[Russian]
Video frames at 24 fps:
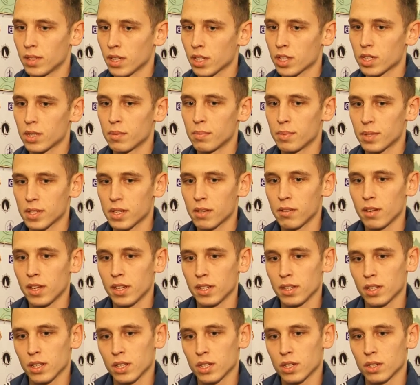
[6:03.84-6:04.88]
также
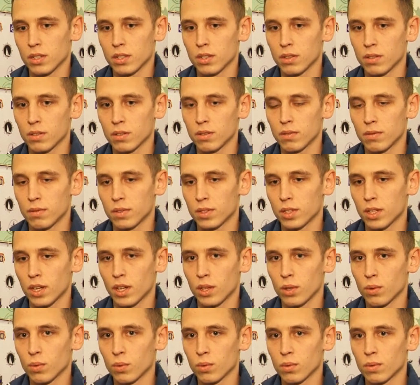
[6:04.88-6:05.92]
прославлять нашу
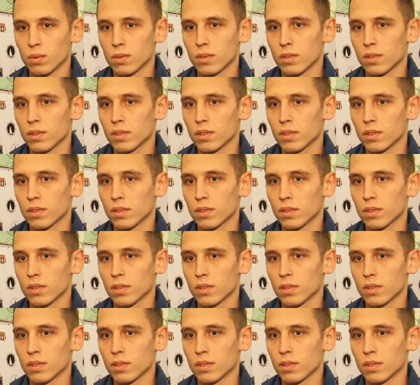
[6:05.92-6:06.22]
страну